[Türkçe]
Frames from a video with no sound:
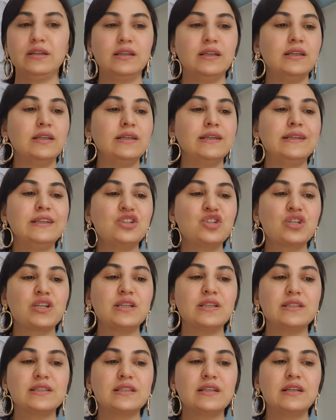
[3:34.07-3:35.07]
E,
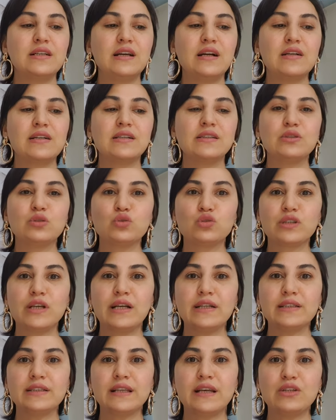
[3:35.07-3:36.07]
ilişkinizle alakalı
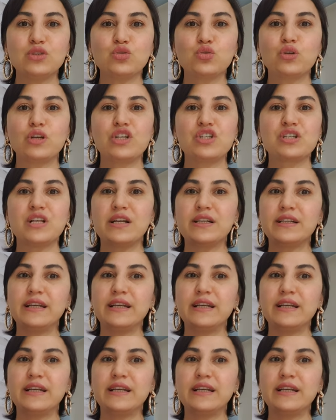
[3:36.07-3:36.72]
güzel giden süreçler,